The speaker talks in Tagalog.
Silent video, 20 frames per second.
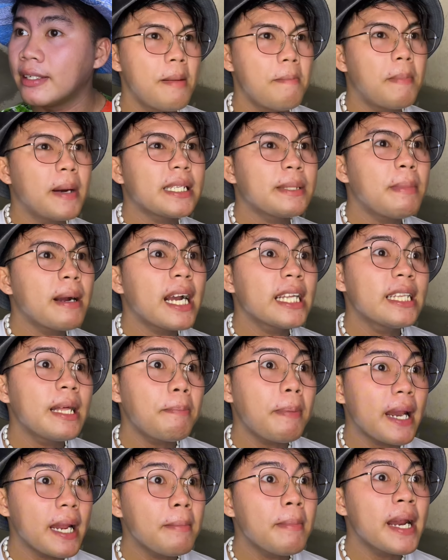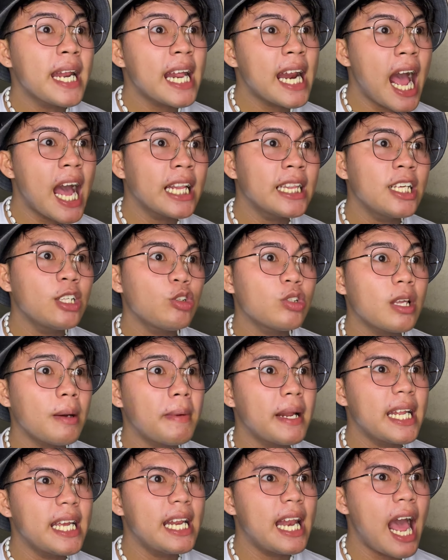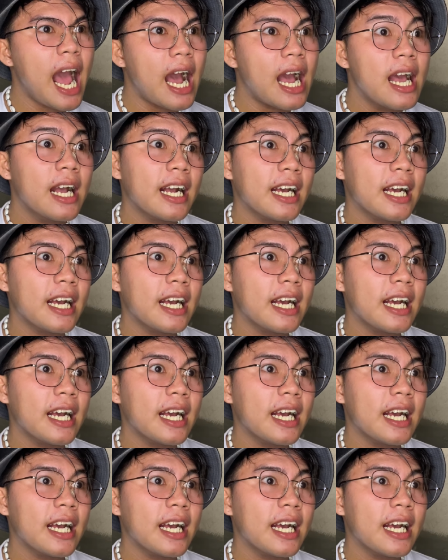Mas maganda pa rin manirahan dito sa Manila